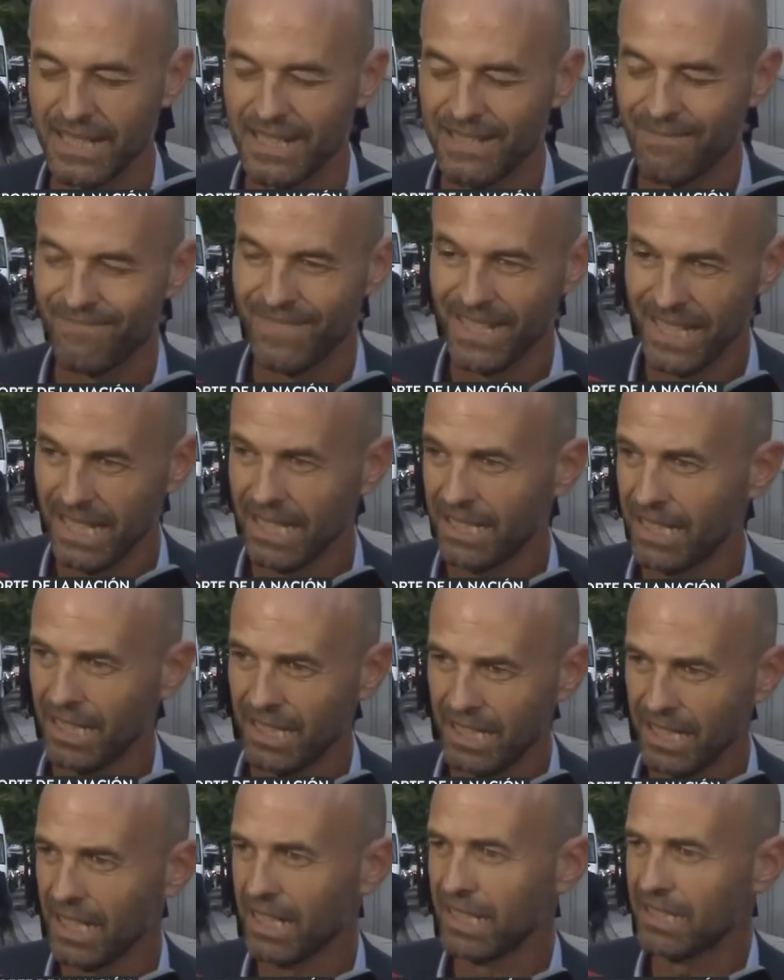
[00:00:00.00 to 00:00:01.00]
te
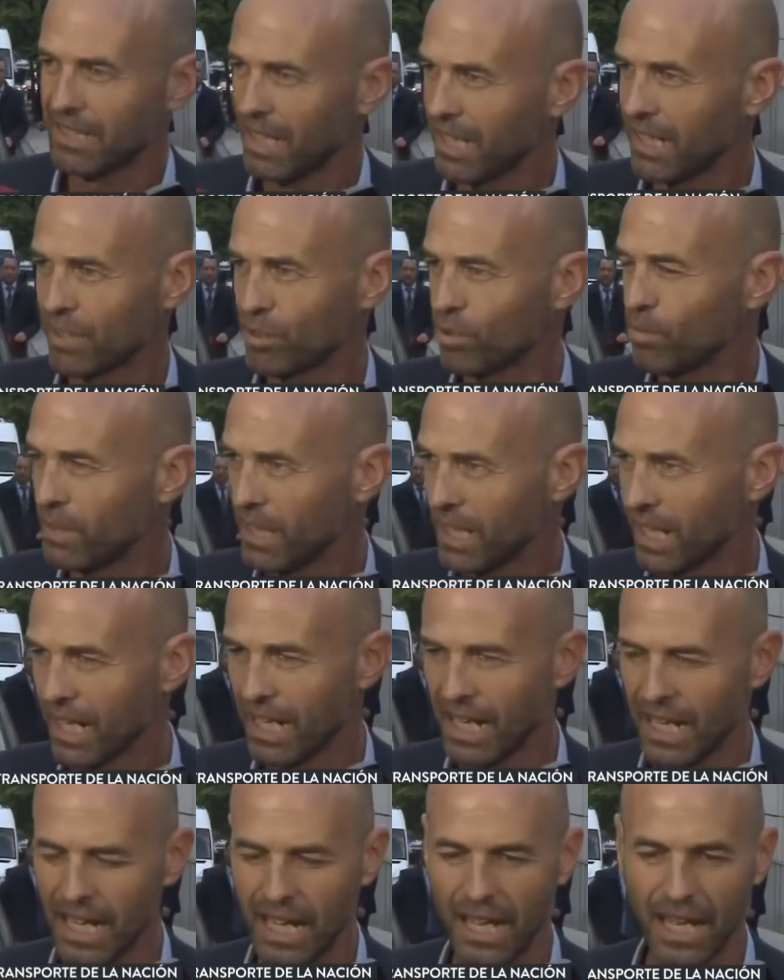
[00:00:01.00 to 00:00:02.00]
diría que sí hay que
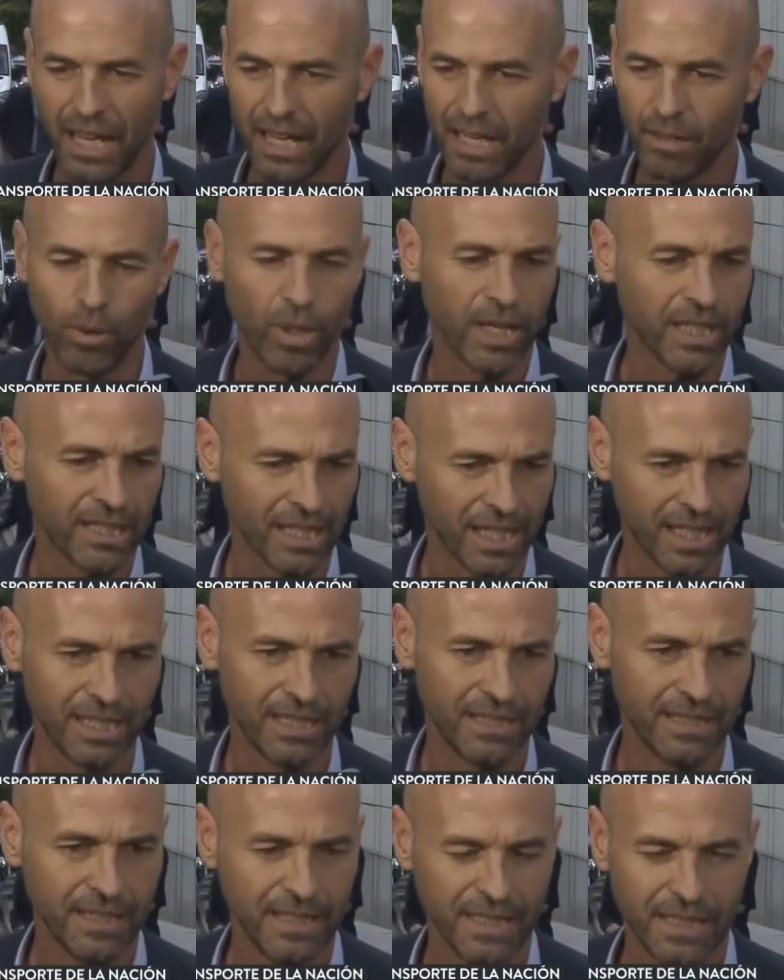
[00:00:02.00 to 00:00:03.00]
asumirla nuestra.
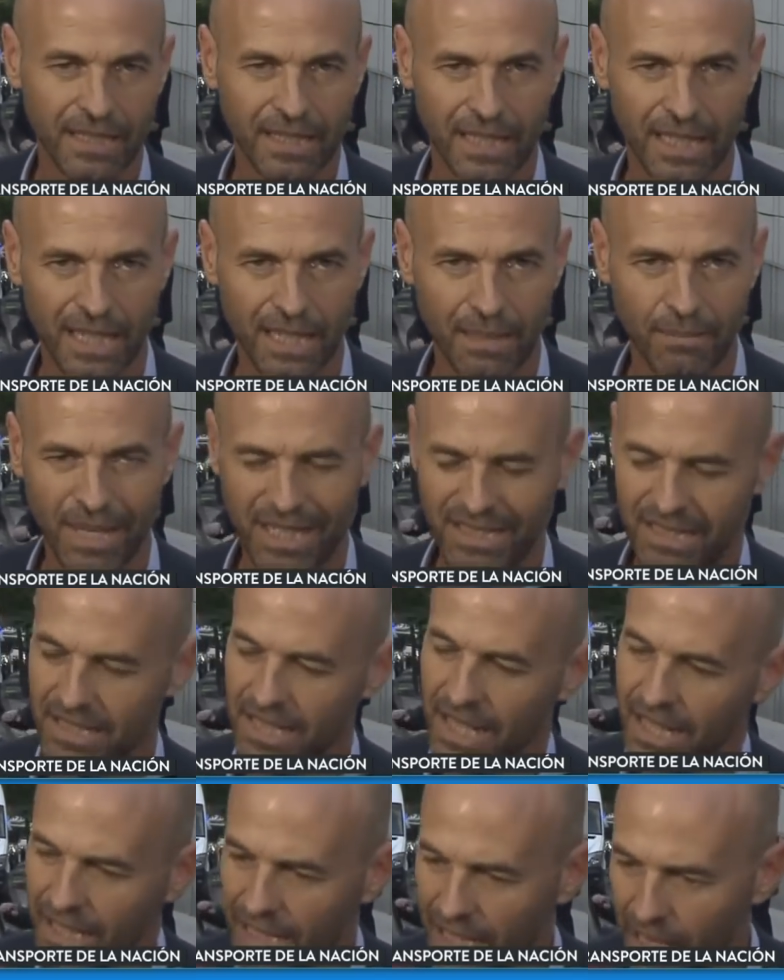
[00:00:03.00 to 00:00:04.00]
más
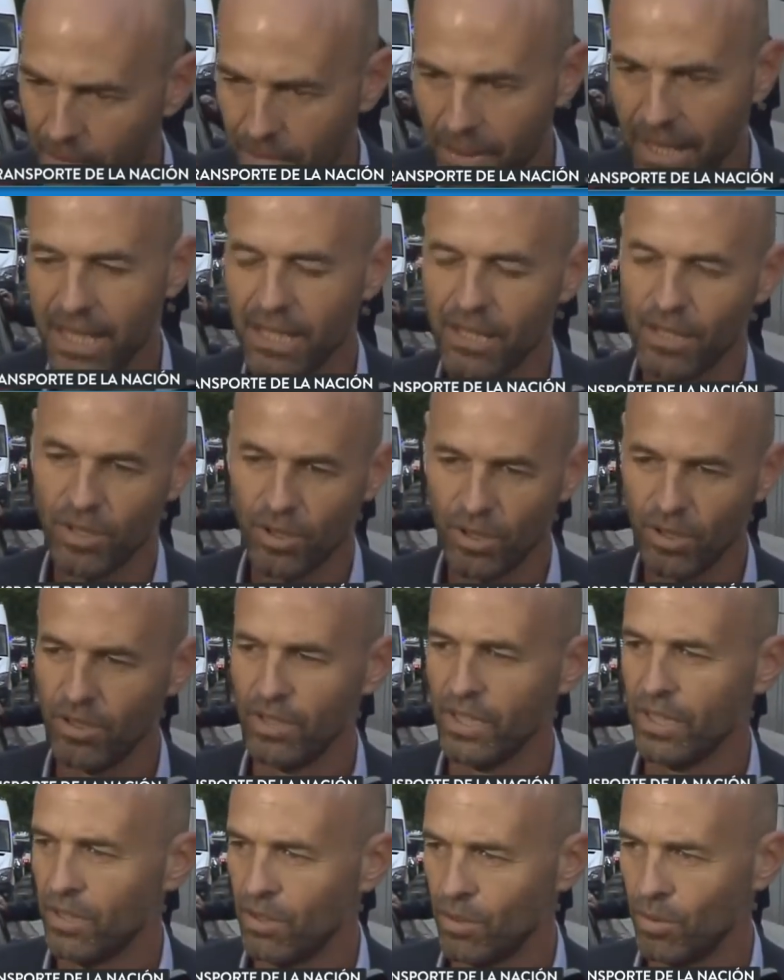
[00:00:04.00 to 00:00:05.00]
allá que en el medio
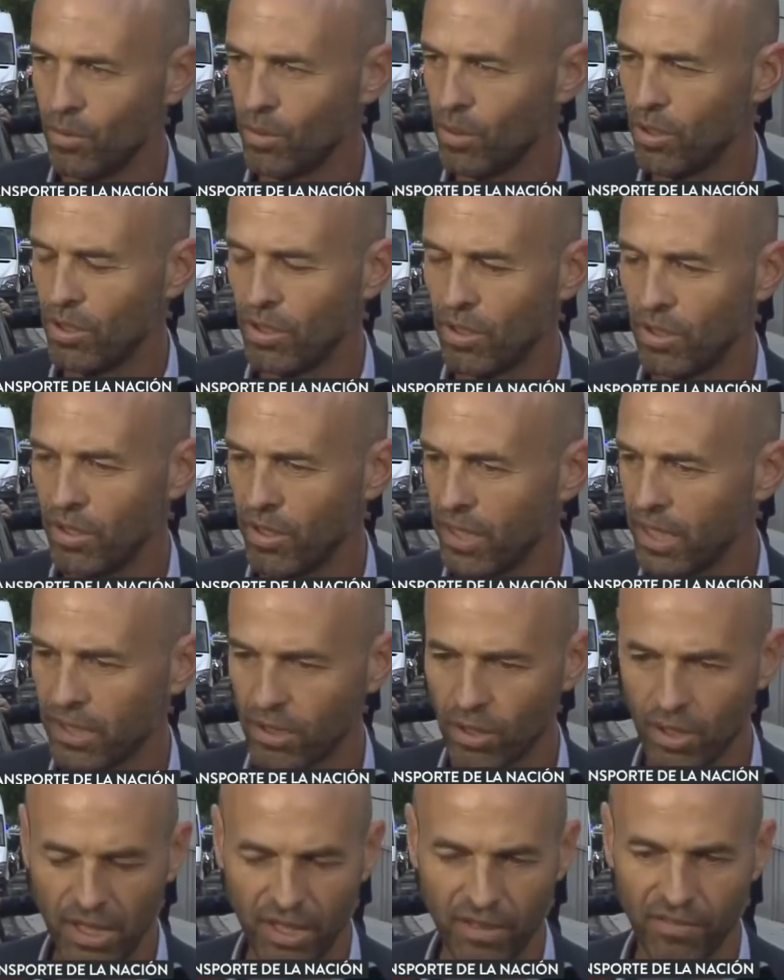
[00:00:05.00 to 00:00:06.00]
hubo
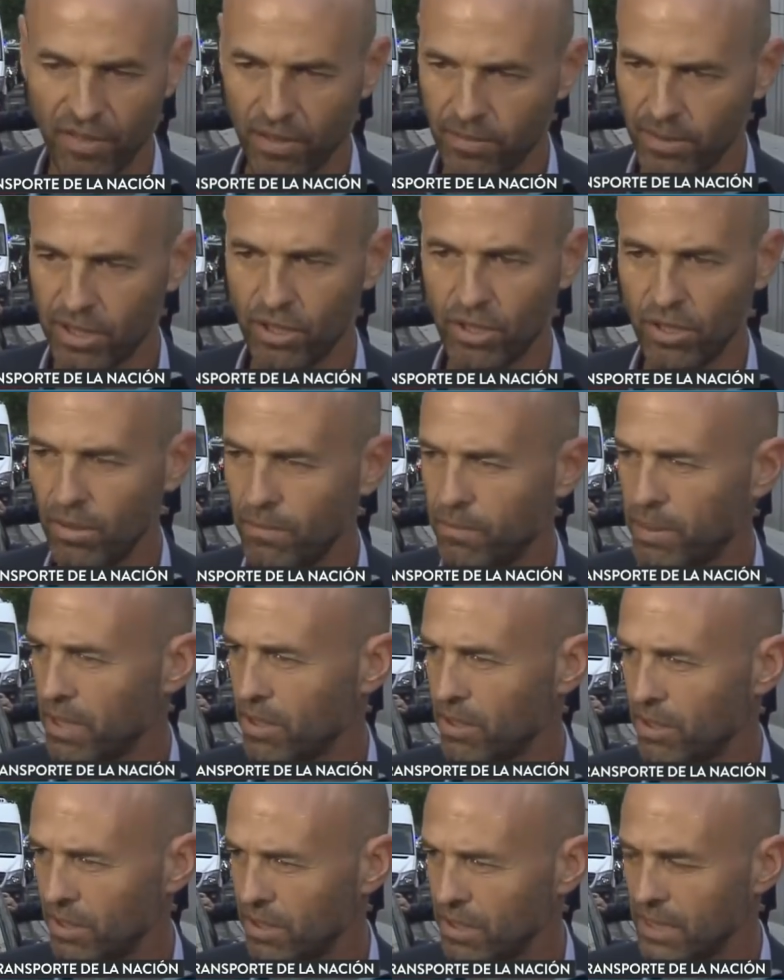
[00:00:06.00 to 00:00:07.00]
errores de información,
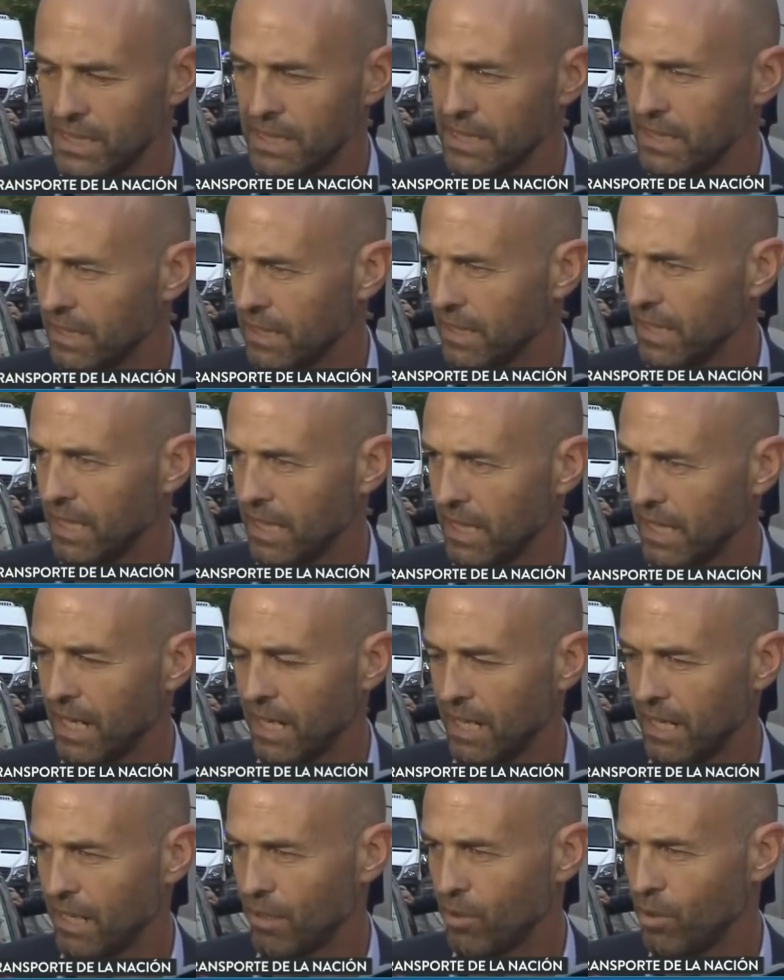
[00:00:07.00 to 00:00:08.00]
pero
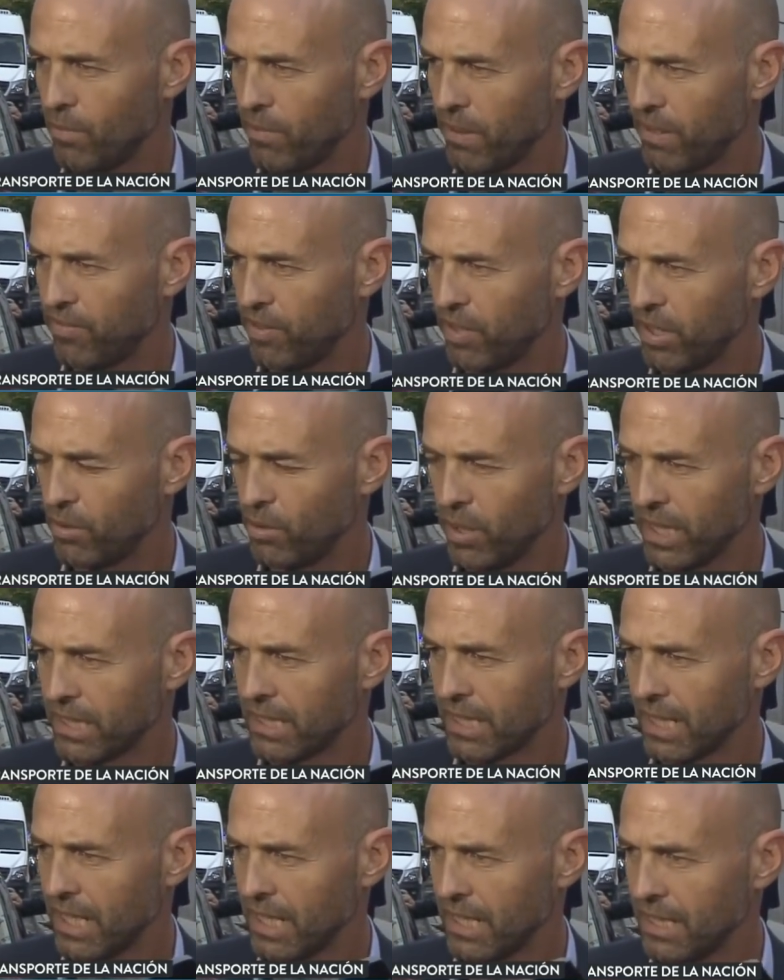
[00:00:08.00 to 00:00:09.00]
la, culpa fue
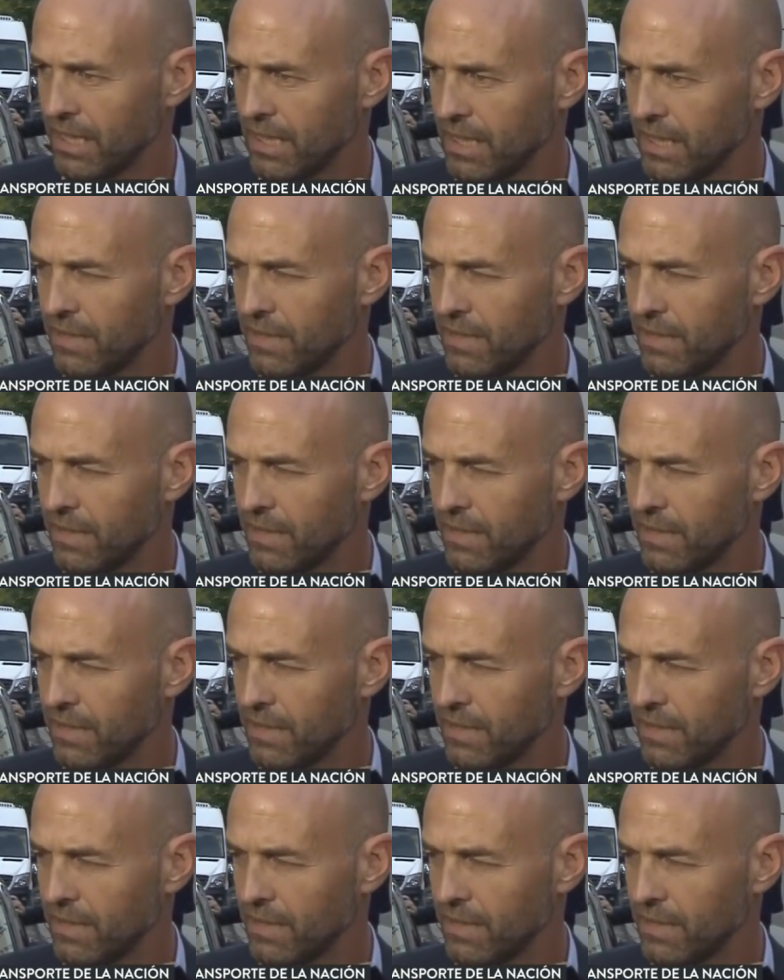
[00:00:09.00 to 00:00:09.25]
nuestra. una